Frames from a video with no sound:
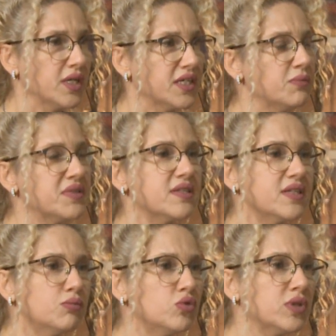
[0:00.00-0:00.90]
Kimisi
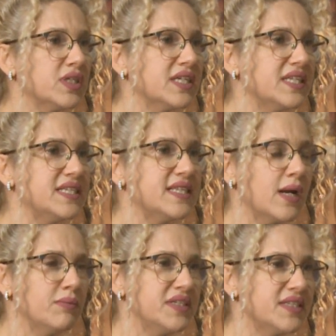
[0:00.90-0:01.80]
de bunlara
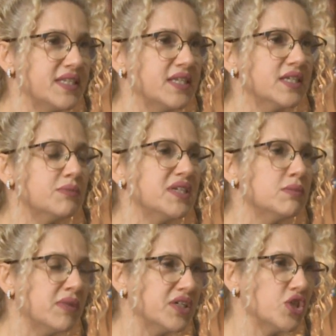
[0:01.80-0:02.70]
gizemli sihir, bir
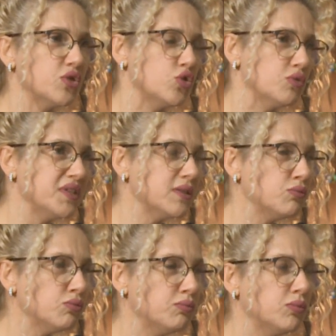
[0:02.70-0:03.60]
maji gücü, bir
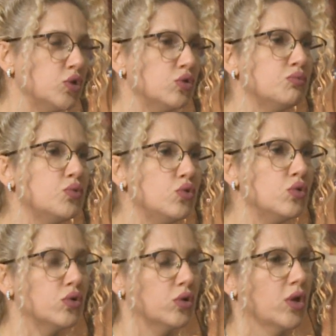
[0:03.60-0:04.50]
e,
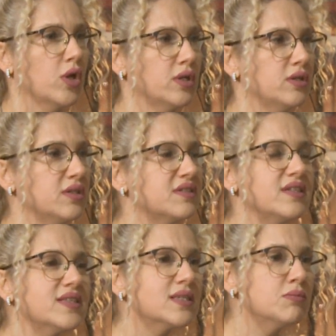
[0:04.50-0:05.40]
büyü, e,
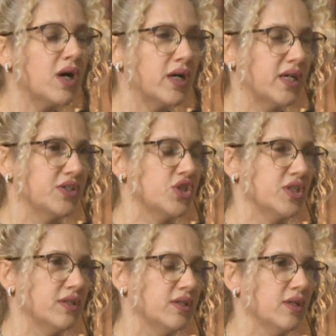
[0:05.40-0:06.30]
tılsım
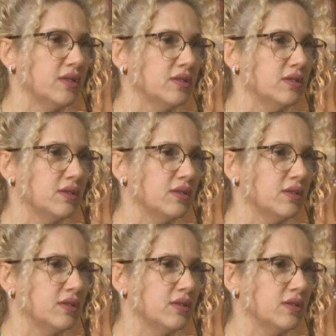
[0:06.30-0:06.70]
aracı e,